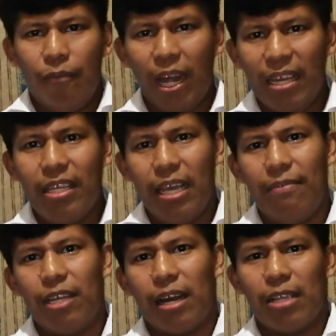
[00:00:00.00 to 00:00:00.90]
Feliz Día
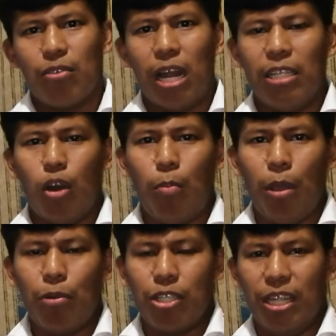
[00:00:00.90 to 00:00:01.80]
Internacional de los
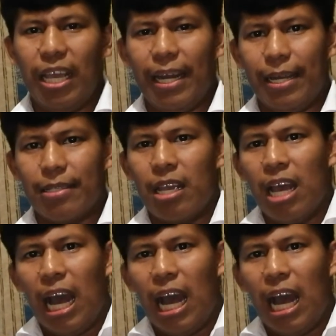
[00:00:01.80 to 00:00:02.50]
Pueblos Indígenas